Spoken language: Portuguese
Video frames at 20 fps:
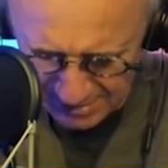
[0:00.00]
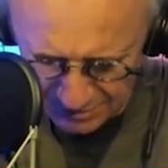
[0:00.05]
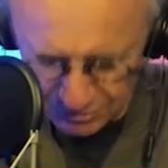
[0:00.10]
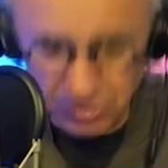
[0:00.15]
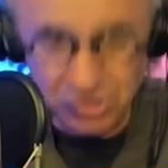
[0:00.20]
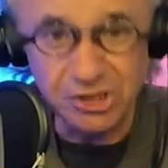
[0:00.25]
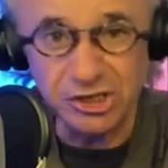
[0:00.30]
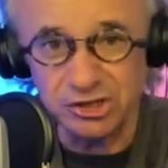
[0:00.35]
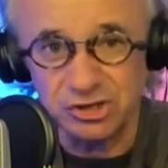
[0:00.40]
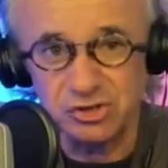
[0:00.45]

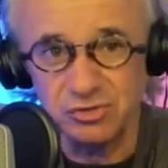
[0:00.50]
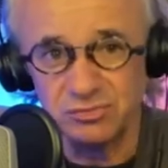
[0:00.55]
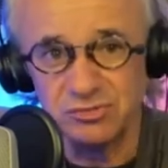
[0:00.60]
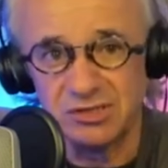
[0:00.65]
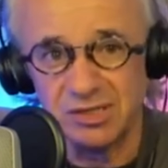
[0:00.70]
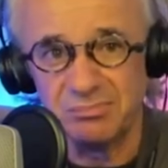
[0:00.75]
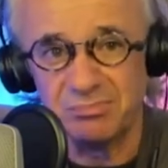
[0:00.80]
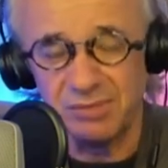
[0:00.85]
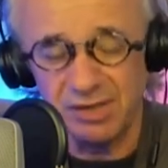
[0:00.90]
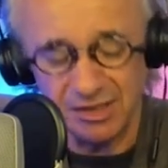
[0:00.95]
O jejum
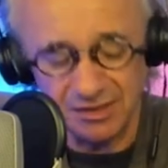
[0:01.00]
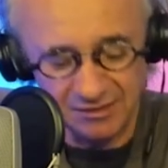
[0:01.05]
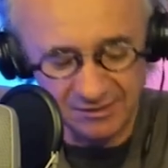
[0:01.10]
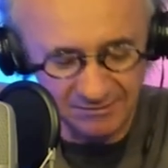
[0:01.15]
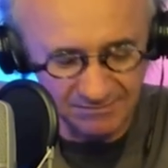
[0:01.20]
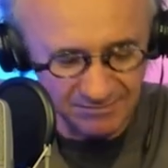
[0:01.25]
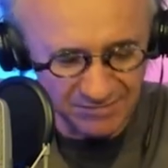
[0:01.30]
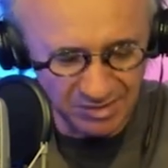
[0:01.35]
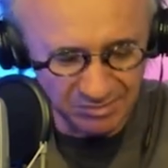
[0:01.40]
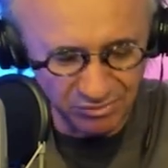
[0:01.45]
também
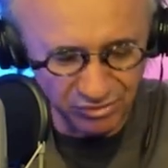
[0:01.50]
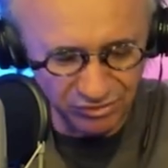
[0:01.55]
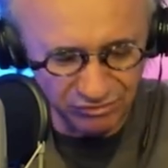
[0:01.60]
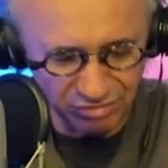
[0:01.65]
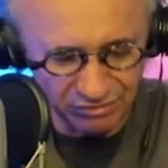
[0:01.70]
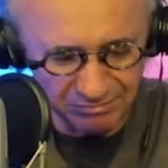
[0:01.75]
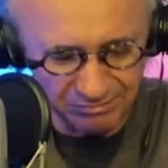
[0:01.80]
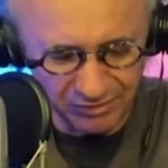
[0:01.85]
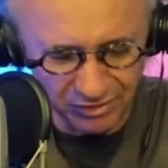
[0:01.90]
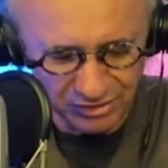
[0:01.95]
é
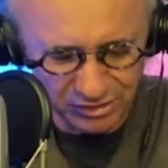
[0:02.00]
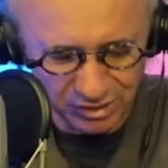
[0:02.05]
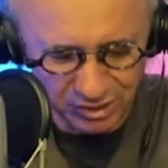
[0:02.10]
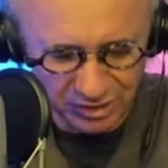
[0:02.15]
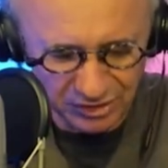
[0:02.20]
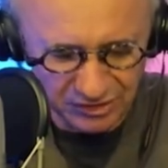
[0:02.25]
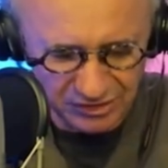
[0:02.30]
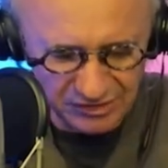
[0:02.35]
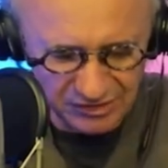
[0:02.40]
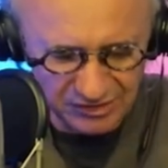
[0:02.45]
muito
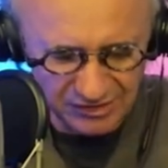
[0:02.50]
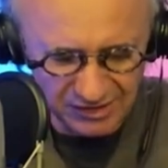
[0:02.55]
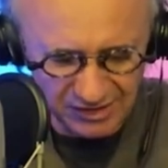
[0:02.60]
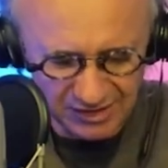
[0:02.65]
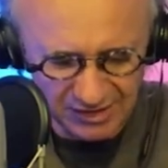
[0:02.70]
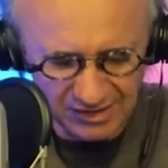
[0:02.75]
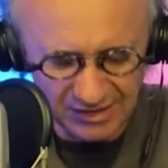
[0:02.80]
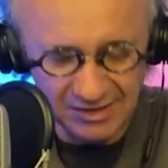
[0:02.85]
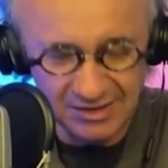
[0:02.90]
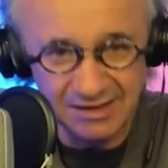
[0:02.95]
importante.
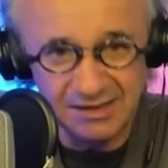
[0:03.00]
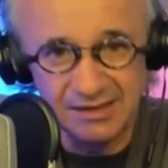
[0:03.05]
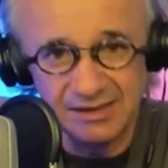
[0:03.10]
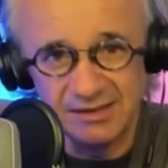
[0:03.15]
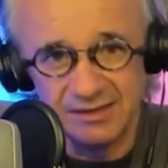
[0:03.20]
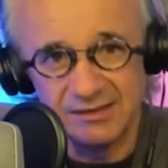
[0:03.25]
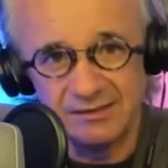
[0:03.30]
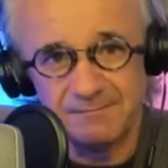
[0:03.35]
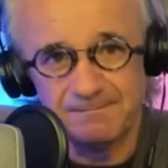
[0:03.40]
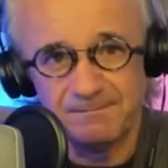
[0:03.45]

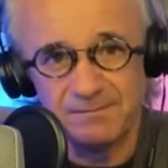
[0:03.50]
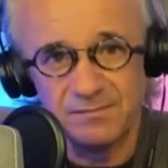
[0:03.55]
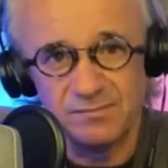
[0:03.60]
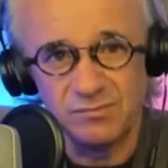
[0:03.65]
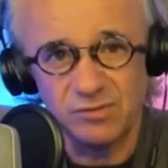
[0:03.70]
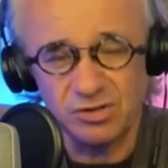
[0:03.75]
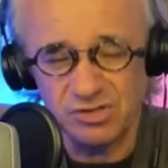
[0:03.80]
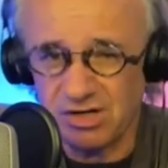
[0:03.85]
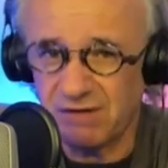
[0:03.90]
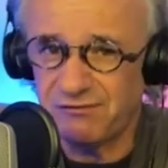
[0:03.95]

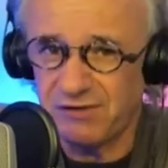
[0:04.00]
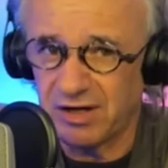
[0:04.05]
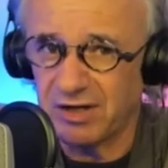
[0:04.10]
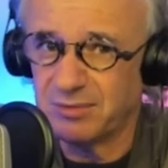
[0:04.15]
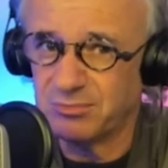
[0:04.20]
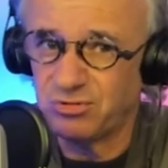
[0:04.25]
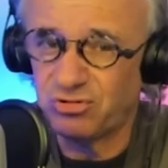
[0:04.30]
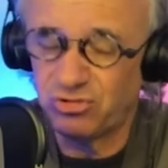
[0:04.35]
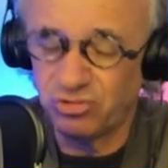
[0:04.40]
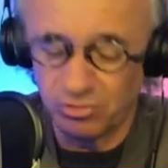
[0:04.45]
Nós já
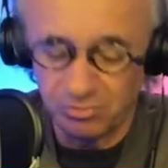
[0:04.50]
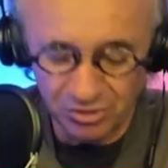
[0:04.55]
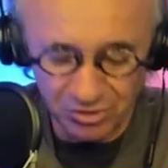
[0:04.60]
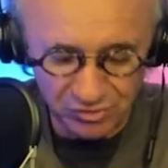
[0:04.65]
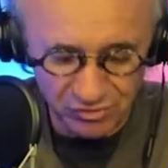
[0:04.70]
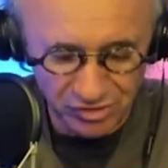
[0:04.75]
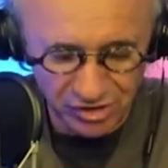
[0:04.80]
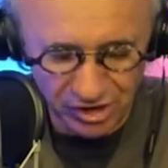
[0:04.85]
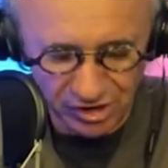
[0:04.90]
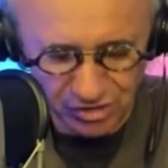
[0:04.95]
falamos sobre
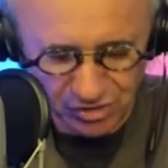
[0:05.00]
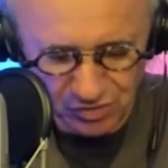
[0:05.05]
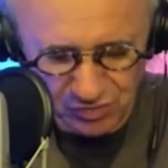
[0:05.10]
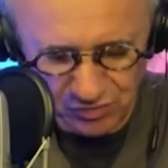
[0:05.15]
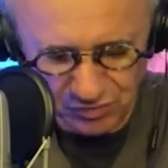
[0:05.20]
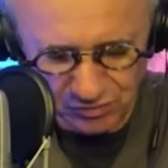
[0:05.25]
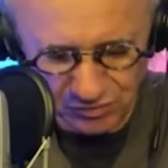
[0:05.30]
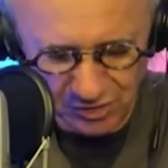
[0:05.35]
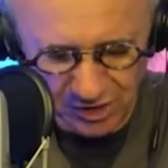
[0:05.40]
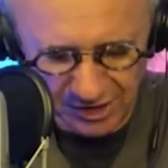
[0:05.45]
o
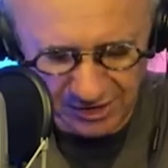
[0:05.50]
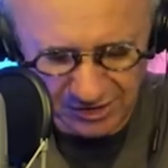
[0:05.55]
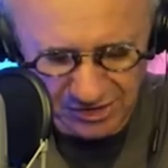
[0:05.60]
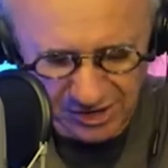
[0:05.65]
jejum, né?